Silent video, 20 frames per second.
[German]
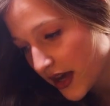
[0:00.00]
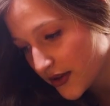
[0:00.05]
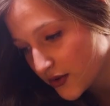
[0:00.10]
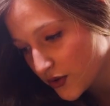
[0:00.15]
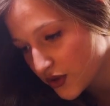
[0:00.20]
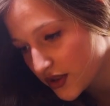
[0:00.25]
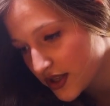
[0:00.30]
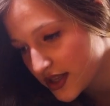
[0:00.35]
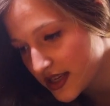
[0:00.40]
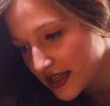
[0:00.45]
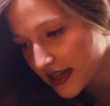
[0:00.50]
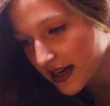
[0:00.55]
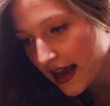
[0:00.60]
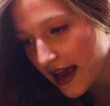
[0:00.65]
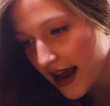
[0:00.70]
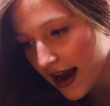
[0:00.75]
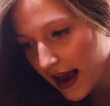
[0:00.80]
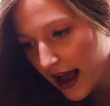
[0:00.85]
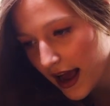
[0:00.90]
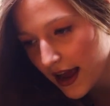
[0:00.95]
also Ziel
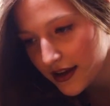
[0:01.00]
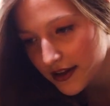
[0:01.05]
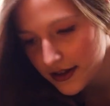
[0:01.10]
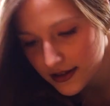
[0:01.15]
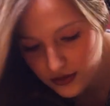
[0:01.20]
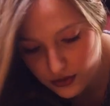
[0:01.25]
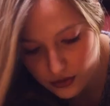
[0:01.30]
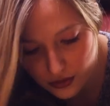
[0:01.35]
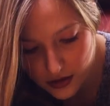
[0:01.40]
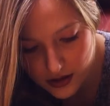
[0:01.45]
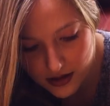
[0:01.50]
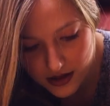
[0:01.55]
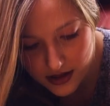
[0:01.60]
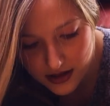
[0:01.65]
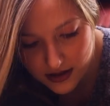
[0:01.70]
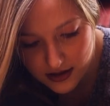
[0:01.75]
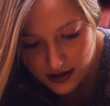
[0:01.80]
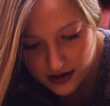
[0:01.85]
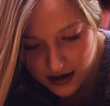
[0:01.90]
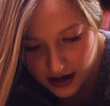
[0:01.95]
erreicht, nur
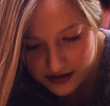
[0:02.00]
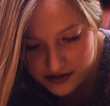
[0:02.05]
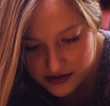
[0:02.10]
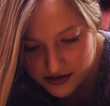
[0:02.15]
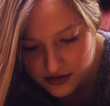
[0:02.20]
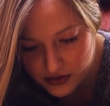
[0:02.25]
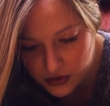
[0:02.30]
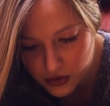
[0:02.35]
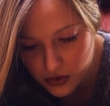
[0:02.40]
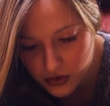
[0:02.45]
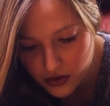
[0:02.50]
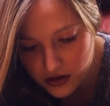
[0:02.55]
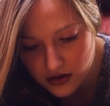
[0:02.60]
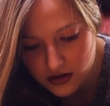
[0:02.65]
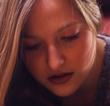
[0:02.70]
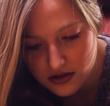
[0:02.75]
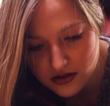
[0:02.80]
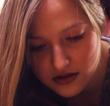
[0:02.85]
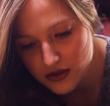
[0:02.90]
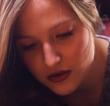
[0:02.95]
nicht ganz so,
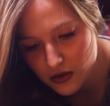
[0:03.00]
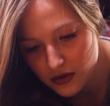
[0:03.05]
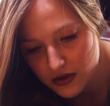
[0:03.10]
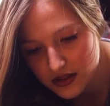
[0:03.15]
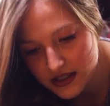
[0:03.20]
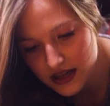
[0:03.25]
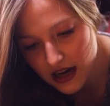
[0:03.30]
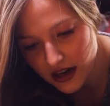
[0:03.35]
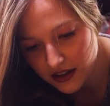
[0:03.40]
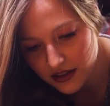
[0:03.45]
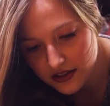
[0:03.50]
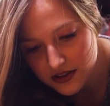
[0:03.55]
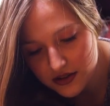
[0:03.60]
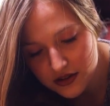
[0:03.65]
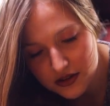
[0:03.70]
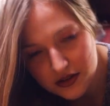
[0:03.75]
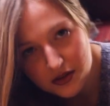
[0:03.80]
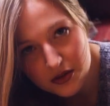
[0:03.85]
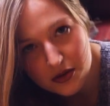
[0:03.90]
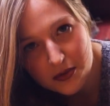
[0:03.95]
so gedacht,
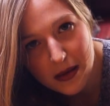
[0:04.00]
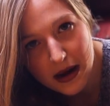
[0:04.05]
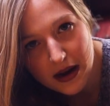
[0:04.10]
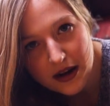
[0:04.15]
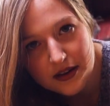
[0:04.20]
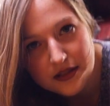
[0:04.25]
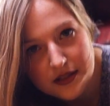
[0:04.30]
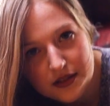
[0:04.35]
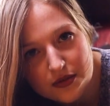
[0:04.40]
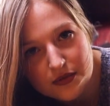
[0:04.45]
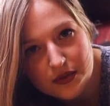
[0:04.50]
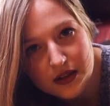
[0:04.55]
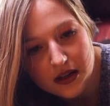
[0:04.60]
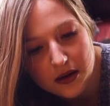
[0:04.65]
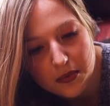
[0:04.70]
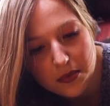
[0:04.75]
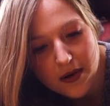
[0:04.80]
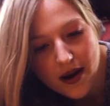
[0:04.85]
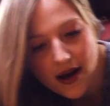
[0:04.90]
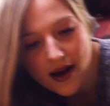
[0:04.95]
gemacht
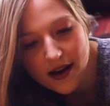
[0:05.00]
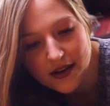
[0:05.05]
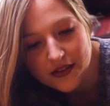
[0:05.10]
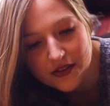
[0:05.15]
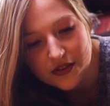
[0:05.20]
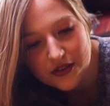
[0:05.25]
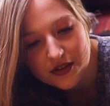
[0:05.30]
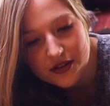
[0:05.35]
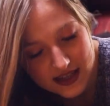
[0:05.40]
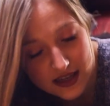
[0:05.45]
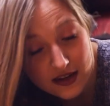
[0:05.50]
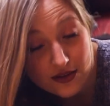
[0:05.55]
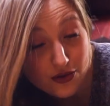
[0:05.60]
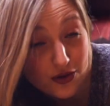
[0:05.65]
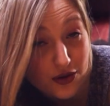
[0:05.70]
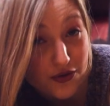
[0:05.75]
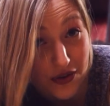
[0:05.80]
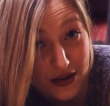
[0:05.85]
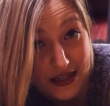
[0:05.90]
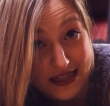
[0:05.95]
wie geplant. Ist
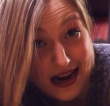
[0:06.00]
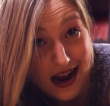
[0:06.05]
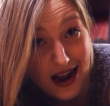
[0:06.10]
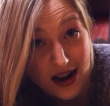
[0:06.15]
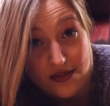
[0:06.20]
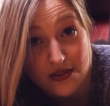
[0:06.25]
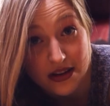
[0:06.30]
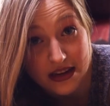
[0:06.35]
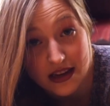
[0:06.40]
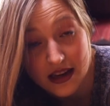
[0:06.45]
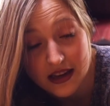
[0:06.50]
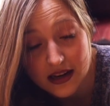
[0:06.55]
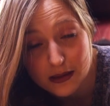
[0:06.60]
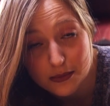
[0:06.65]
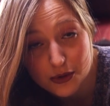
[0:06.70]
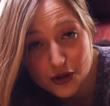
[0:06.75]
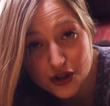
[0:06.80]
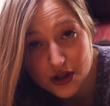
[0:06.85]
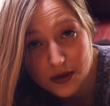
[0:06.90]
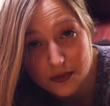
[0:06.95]
natürlich fatal, wenn ihr an
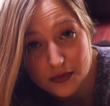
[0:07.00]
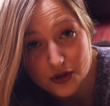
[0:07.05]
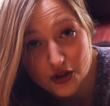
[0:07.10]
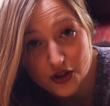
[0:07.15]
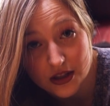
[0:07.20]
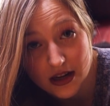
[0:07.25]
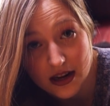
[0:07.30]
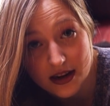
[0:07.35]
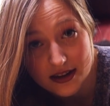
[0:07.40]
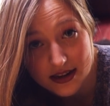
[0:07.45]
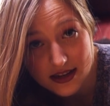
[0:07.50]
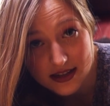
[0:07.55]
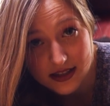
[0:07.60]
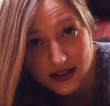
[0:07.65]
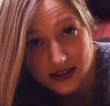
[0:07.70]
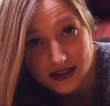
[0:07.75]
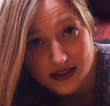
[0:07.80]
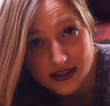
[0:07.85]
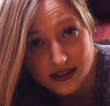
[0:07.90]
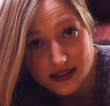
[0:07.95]
einer bestimmten Stelle
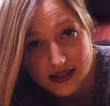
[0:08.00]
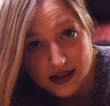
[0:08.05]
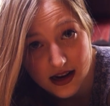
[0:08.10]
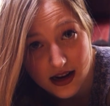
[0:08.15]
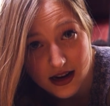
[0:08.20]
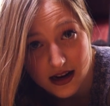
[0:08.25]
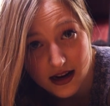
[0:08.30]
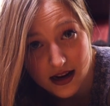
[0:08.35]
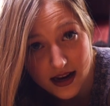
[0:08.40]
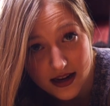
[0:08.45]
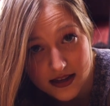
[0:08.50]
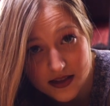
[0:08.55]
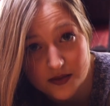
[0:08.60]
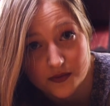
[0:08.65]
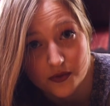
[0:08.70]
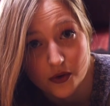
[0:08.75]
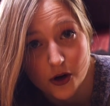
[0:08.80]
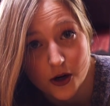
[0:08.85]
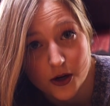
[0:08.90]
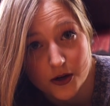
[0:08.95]
das Ganze
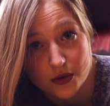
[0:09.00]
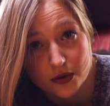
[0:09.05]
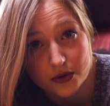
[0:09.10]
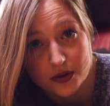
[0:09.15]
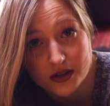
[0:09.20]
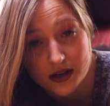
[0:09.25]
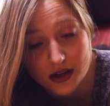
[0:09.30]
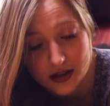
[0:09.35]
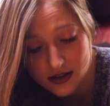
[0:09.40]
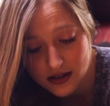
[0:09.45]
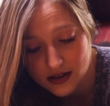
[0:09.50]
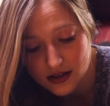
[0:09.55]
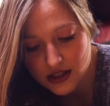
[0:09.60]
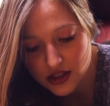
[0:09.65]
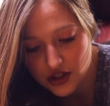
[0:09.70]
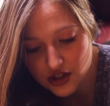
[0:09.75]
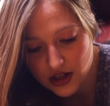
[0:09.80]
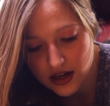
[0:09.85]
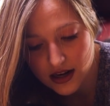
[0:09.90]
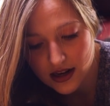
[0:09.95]
zerreißen wollt und dann
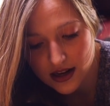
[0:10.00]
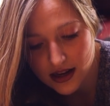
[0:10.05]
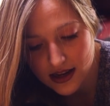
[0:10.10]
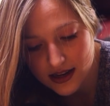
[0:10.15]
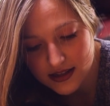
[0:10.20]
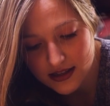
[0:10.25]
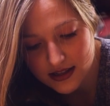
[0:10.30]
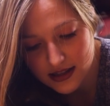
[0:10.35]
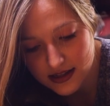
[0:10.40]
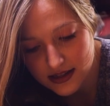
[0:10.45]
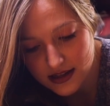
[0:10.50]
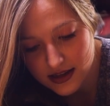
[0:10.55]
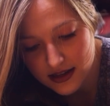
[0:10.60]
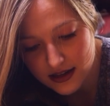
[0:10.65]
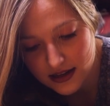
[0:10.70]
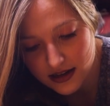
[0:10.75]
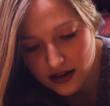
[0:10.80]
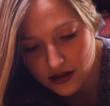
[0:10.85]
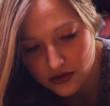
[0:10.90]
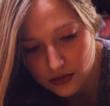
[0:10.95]
die Stelle reißt, an
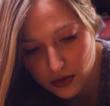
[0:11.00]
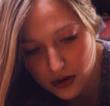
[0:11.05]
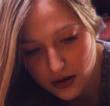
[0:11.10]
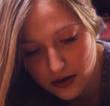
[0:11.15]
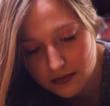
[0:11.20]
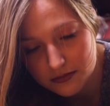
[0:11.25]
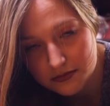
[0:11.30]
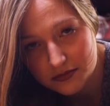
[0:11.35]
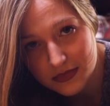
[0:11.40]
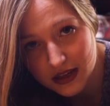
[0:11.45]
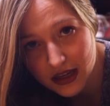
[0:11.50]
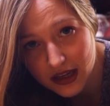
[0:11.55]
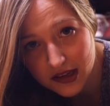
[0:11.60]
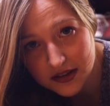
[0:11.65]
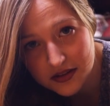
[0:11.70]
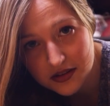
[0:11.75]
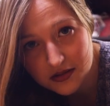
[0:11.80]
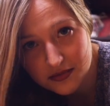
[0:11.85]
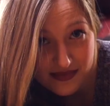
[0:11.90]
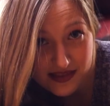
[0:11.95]
der ihr nur
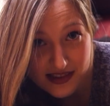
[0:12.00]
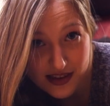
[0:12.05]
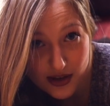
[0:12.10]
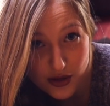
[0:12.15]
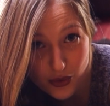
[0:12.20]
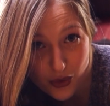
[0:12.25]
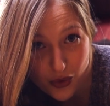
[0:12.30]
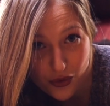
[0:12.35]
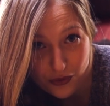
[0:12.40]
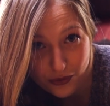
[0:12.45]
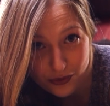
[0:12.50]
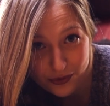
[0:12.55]
dreht. Ist ja doof.